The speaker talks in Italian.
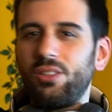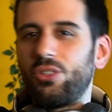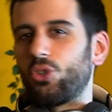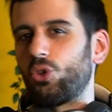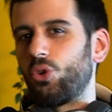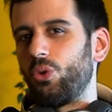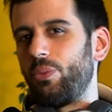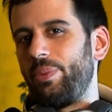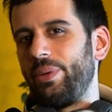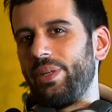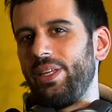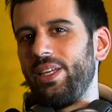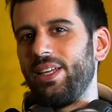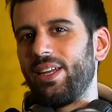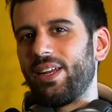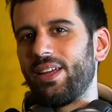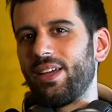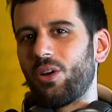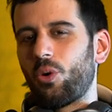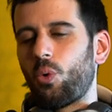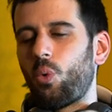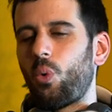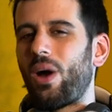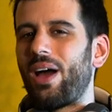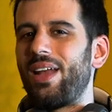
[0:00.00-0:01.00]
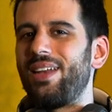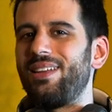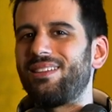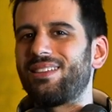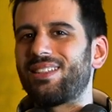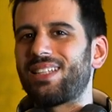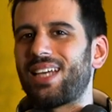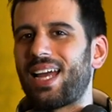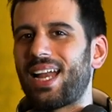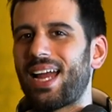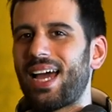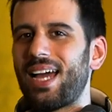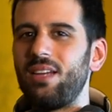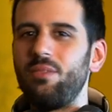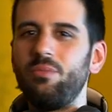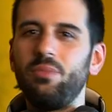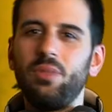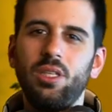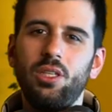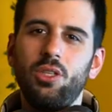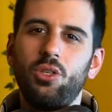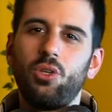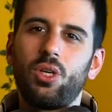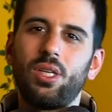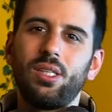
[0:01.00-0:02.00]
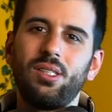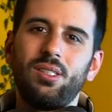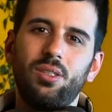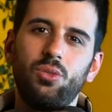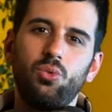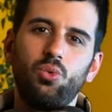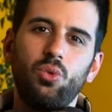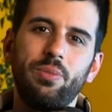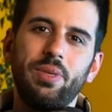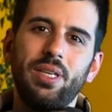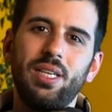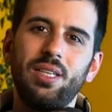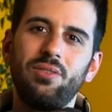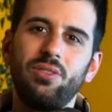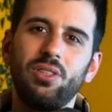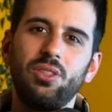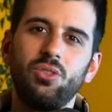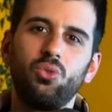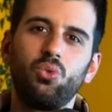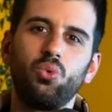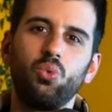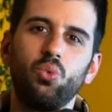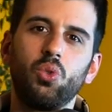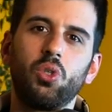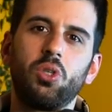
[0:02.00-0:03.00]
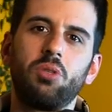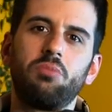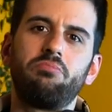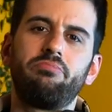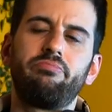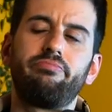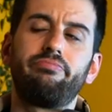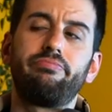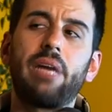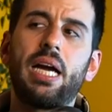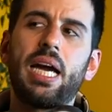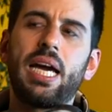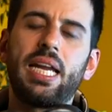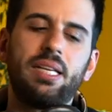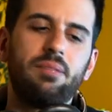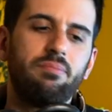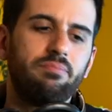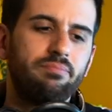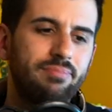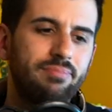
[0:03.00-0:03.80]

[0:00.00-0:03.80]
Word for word: scoprire quale sarà il migliore del 2021. Magari